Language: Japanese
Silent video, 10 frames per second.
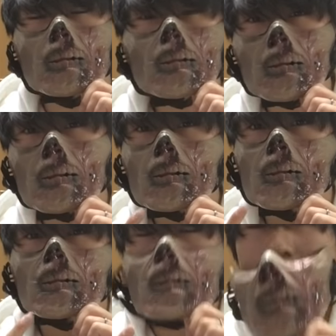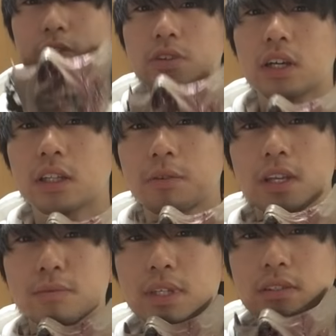これこれ最初に買った
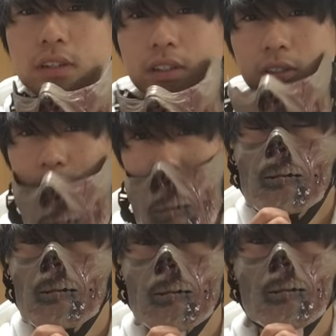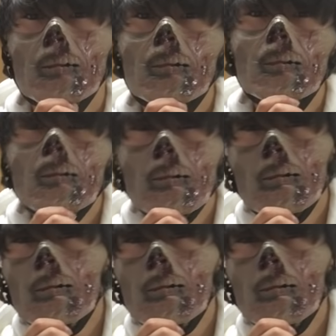フェイスマスクなんだけどこういうのをねしてい